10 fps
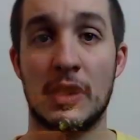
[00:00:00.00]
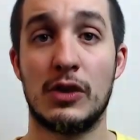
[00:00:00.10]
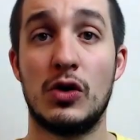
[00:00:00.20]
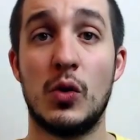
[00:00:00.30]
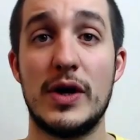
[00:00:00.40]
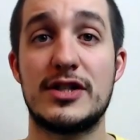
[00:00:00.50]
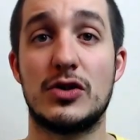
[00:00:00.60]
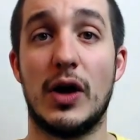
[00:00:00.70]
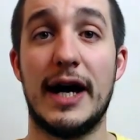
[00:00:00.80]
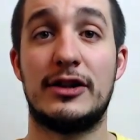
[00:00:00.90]
Con
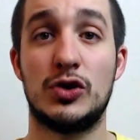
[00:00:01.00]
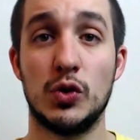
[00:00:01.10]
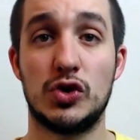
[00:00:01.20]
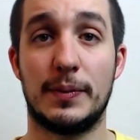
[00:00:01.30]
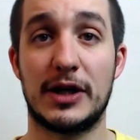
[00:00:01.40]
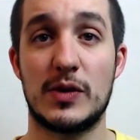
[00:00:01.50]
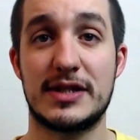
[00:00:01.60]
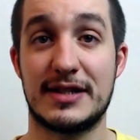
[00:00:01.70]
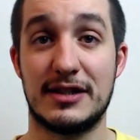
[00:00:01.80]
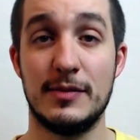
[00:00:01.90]
questo è tutto per
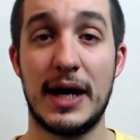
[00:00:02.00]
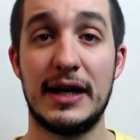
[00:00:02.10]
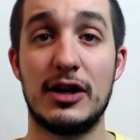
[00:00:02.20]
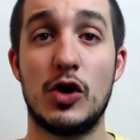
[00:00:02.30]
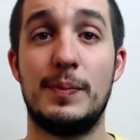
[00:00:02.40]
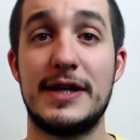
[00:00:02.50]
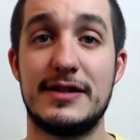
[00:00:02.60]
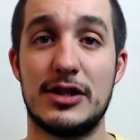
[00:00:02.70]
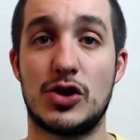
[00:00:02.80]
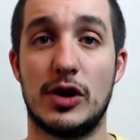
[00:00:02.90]
questa settimana, con
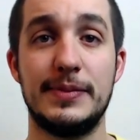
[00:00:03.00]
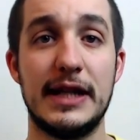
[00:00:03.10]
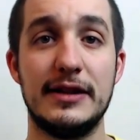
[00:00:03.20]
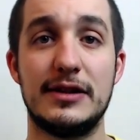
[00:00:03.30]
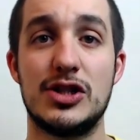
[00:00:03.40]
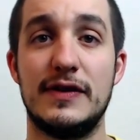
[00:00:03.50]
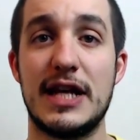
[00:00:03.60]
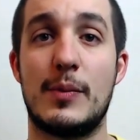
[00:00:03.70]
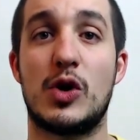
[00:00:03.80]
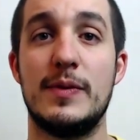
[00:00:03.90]
PlayStation Update ci
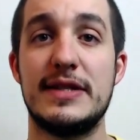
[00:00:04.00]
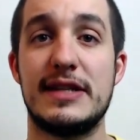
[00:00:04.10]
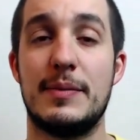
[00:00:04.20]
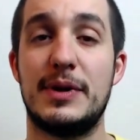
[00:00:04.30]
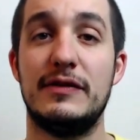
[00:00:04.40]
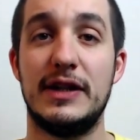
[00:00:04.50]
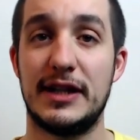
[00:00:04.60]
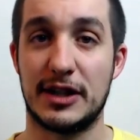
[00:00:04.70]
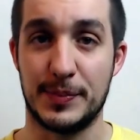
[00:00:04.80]
vediamo come sempre venerdì